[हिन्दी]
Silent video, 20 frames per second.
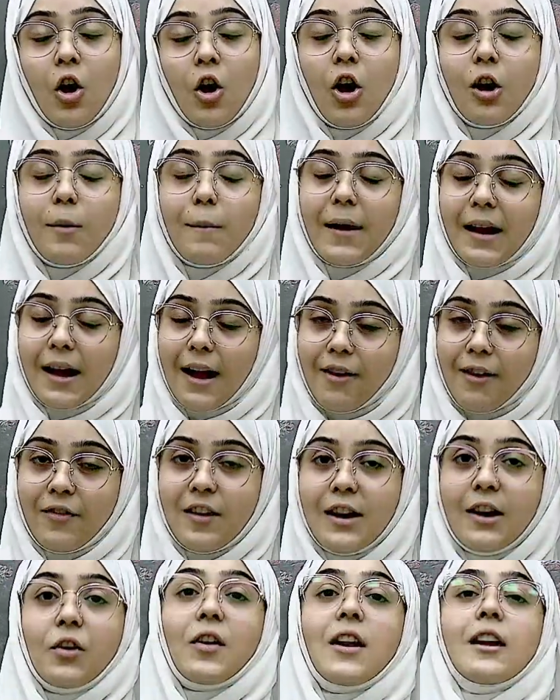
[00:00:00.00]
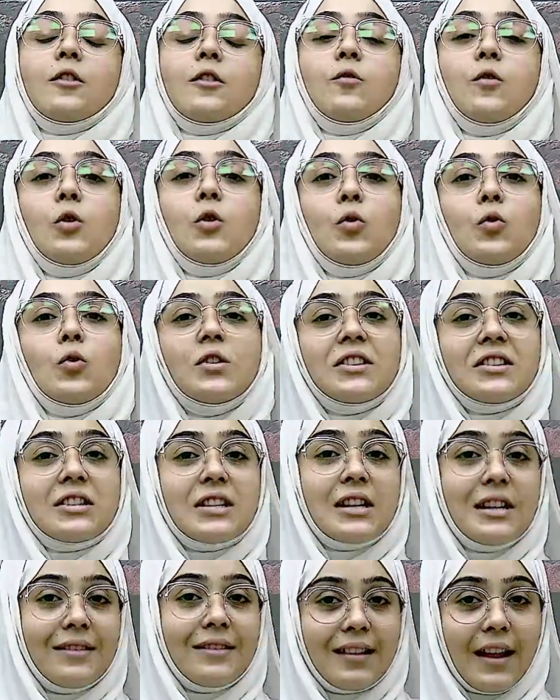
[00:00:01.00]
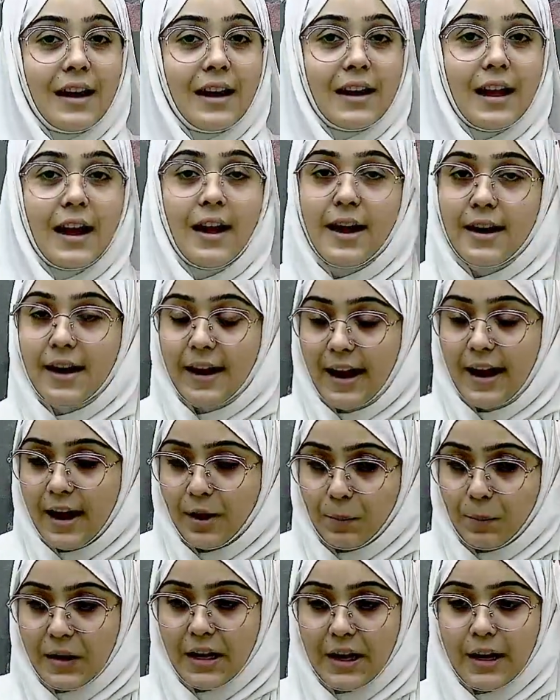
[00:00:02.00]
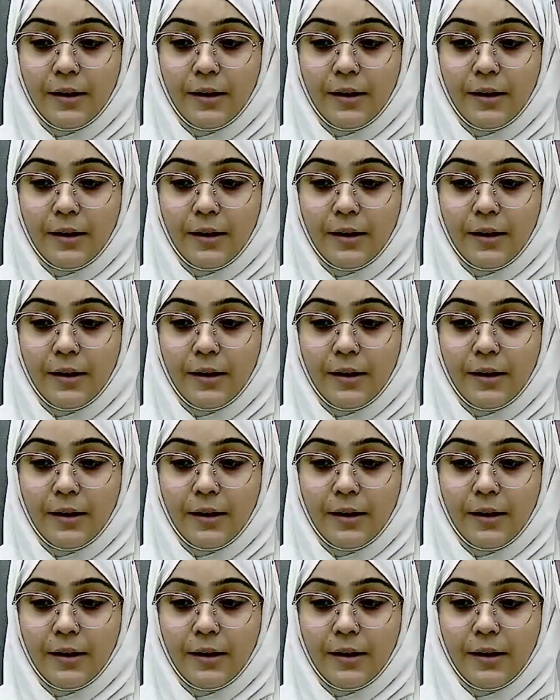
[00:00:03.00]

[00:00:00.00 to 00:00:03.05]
और मैं काफ़ी ग्रेटफुल हूँ इस चीज़ के लिए अन अकेडमी